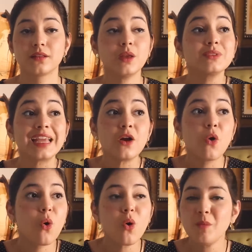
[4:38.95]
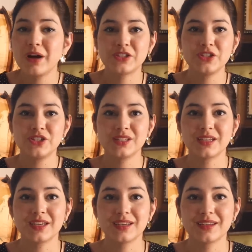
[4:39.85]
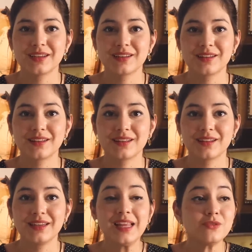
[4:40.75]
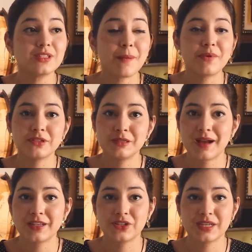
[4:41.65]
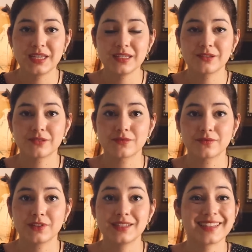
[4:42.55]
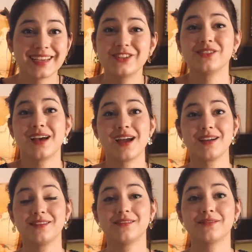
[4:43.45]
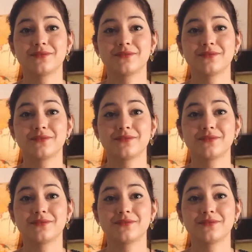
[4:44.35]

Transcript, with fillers: Não tem como a gente não se aproximar de Cristo e sair de lá